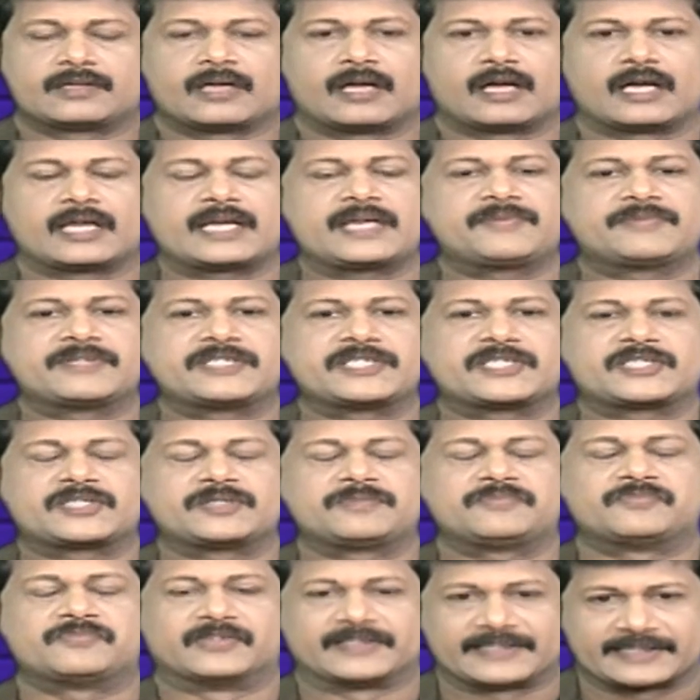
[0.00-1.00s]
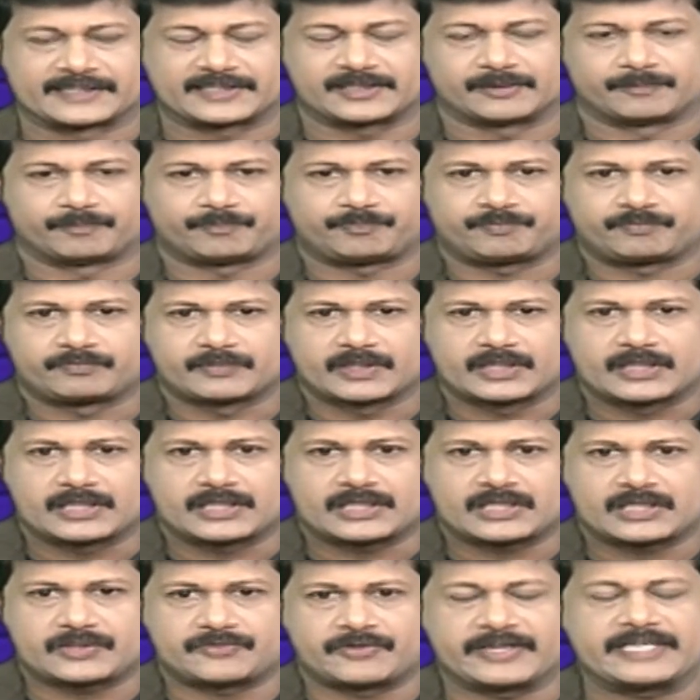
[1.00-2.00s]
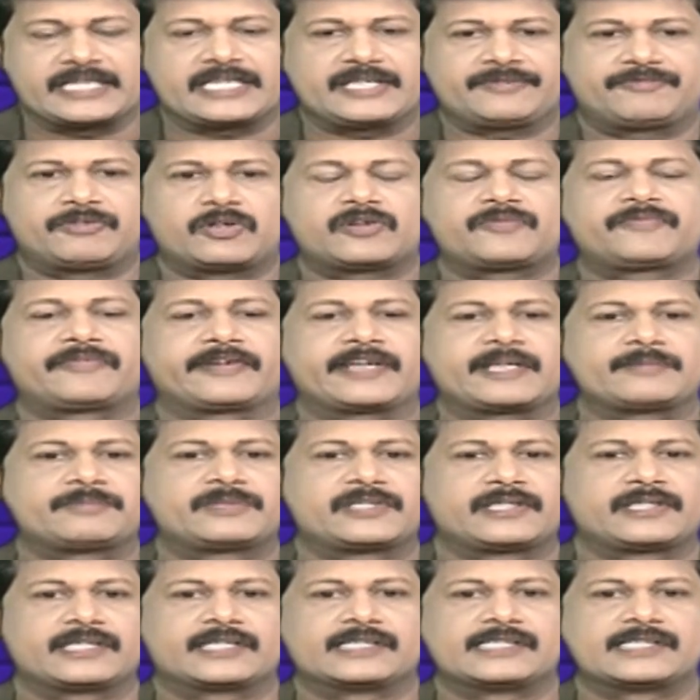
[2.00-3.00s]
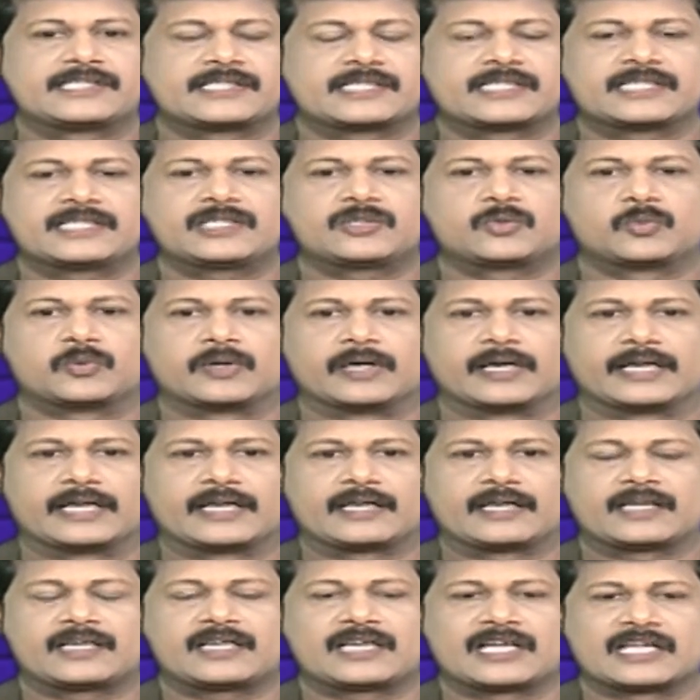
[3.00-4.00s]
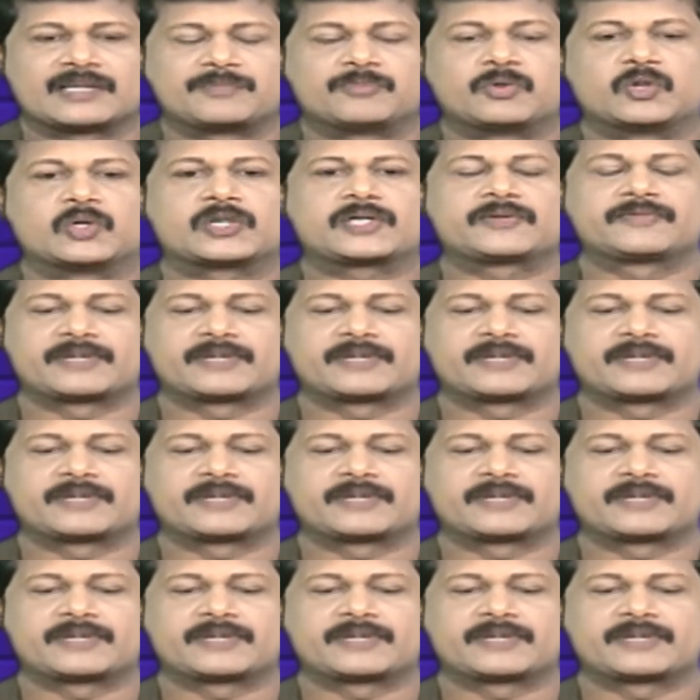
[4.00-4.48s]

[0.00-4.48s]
அனைவருக்கும் வணக்கம் டுவெண்ட்டி ஃபோர் ஃப்ரேம்ஸ் நிகழ்ச்சிக்கு உங்களை எல்லாம் அன்போடு